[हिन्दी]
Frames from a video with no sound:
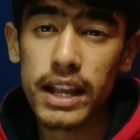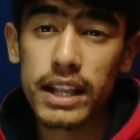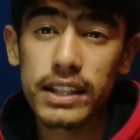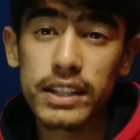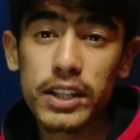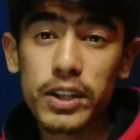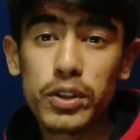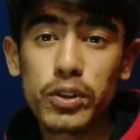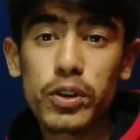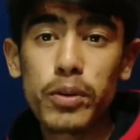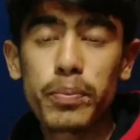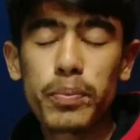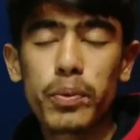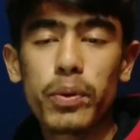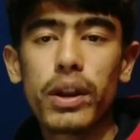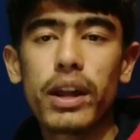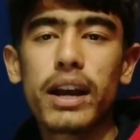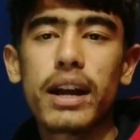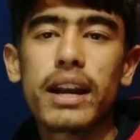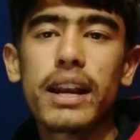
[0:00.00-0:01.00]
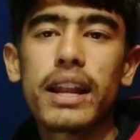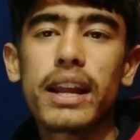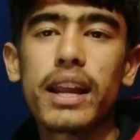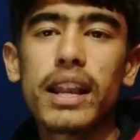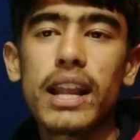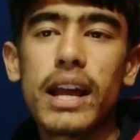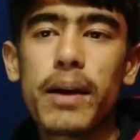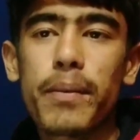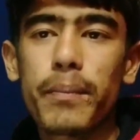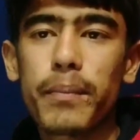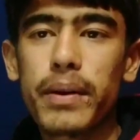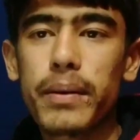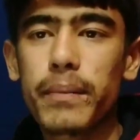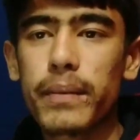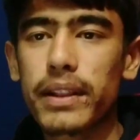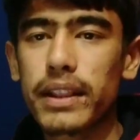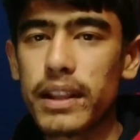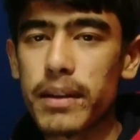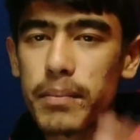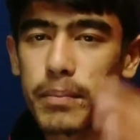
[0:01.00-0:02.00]
जिसको पूरे करने के लिए हमें
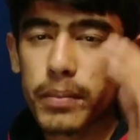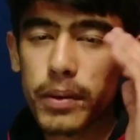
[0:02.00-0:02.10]
मतलब